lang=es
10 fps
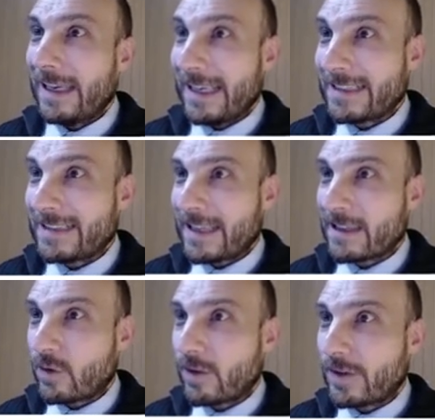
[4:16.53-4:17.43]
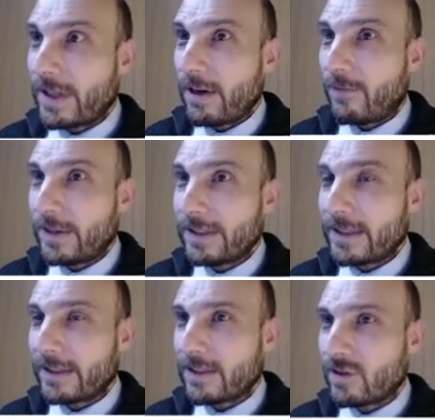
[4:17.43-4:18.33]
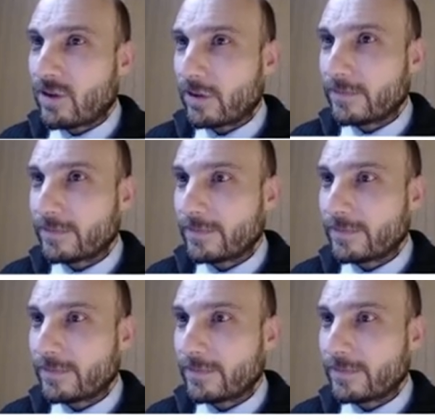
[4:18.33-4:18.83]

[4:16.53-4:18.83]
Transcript: esta desconocida fuente de tensión.